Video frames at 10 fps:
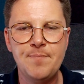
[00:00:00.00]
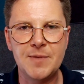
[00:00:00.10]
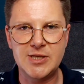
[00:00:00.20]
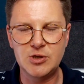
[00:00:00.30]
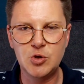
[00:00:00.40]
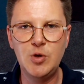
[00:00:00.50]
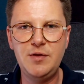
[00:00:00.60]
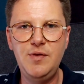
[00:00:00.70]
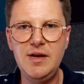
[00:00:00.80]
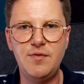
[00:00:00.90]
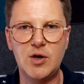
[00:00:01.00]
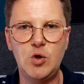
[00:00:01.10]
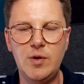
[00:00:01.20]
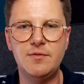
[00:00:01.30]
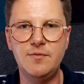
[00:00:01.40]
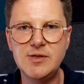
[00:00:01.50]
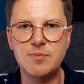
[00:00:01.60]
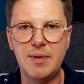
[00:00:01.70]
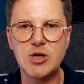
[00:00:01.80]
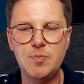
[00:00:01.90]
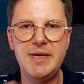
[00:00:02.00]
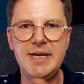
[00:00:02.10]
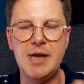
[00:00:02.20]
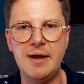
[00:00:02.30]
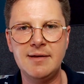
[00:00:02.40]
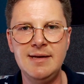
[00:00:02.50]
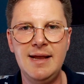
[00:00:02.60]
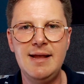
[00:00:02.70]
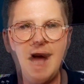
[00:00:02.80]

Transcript: Das hat natürlich viele Faktoren, wie zum Beispiel die genannten.